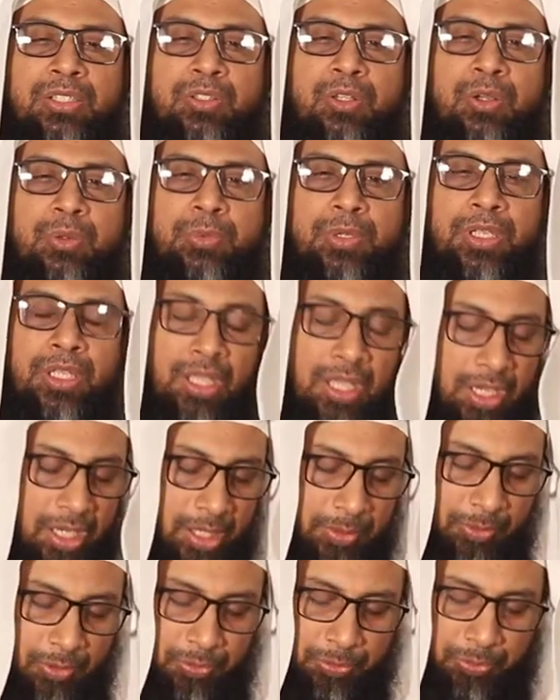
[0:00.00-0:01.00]
রাখতে হবে
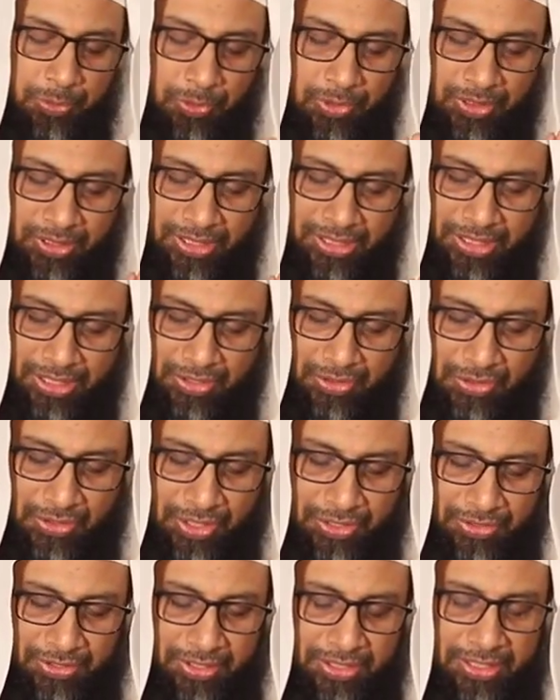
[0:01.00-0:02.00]
এবং প্রত্যেকের
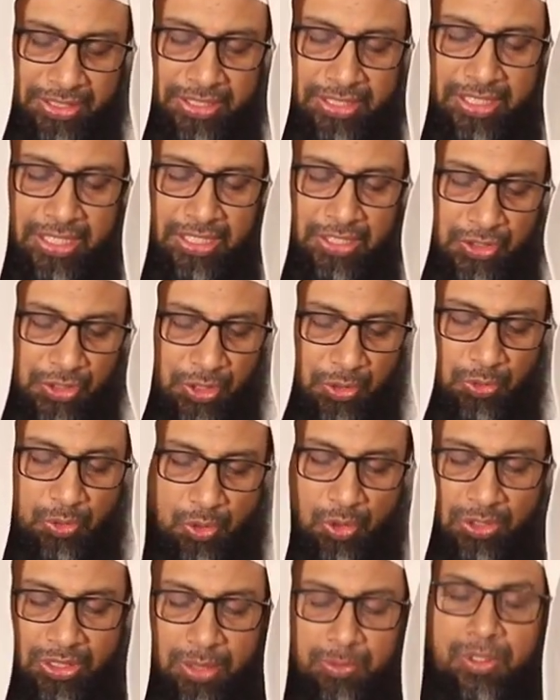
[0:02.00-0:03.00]
সাথে যে কোনো
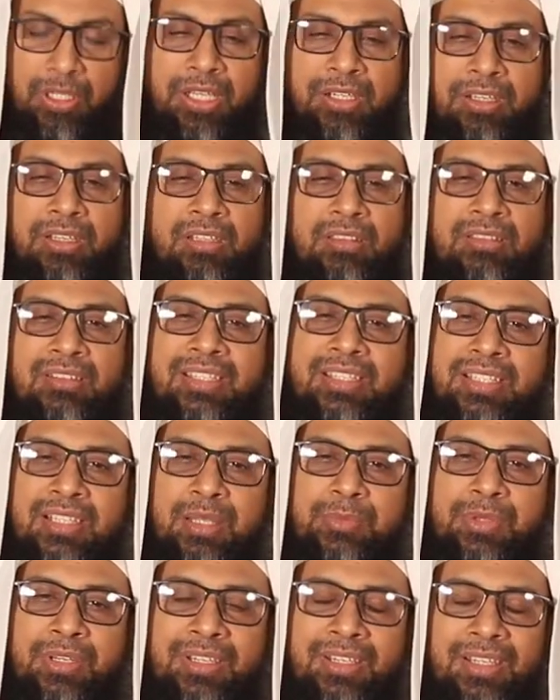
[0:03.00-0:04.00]
কথা বলার ক্ষেত্রে
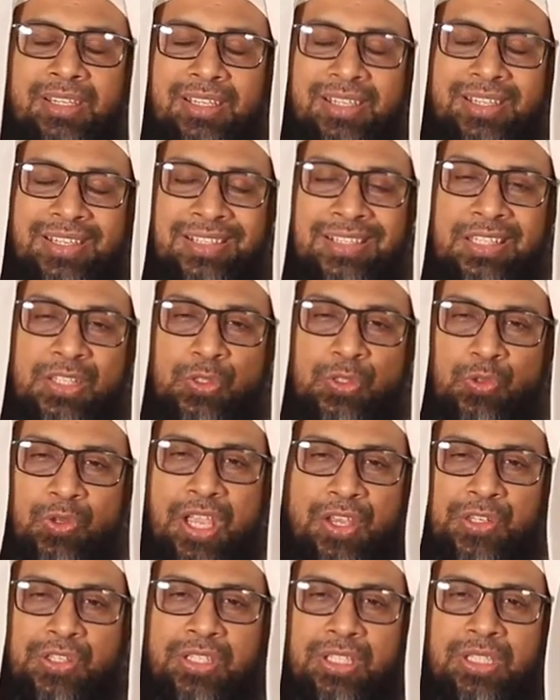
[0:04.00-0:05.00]
ইসলামের
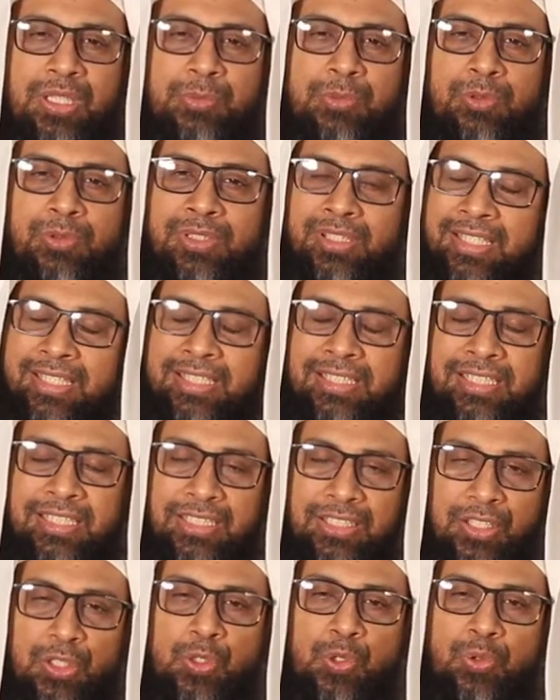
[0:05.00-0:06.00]
ইনস্ট্রাকশন এবং দিক
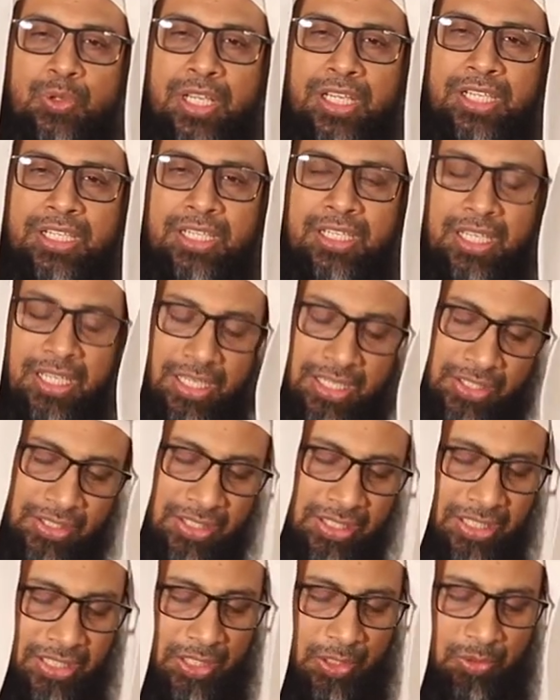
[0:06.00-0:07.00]
নির্দেশনা কি
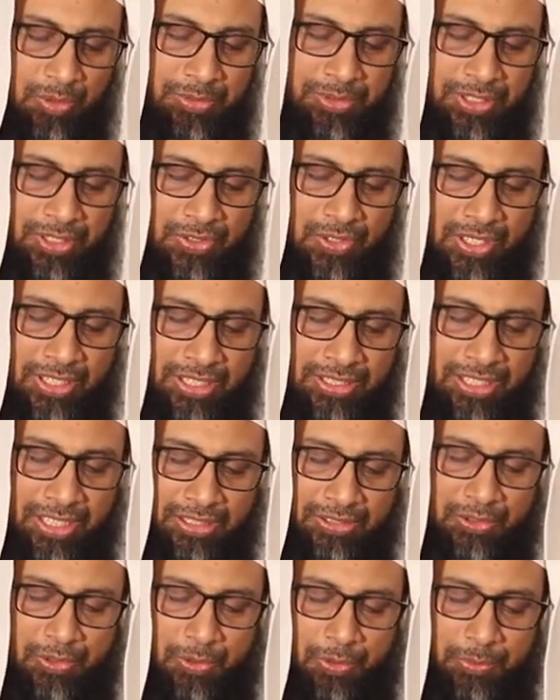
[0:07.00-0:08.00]
সেটাও আমাদের জানা
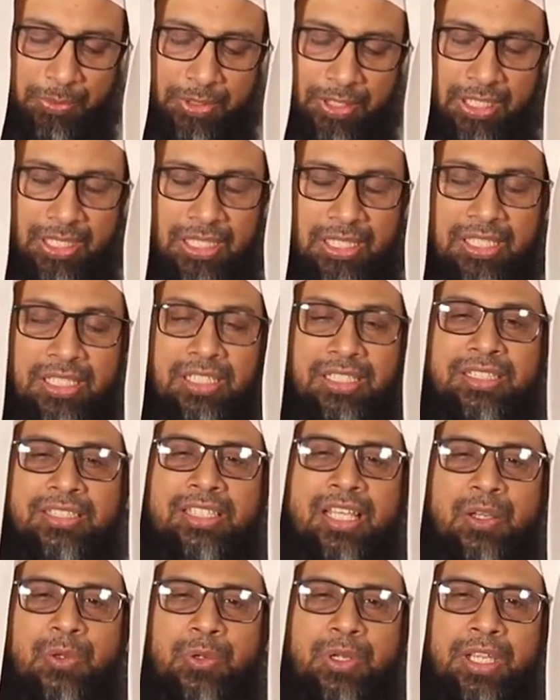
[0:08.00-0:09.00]
থাকতে হবে
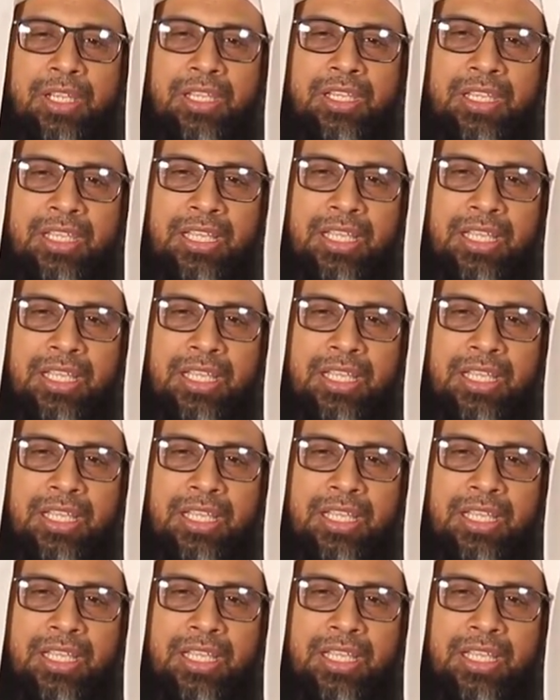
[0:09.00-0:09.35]
তাহলে